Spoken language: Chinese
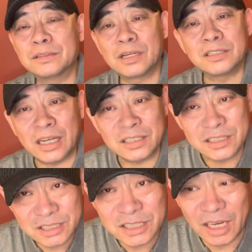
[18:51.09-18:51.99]
更加
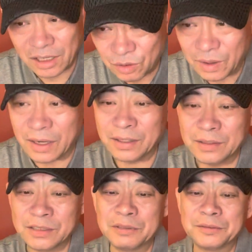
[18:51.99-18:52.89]
强化了。
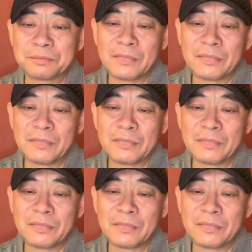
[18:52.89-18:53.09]
那么。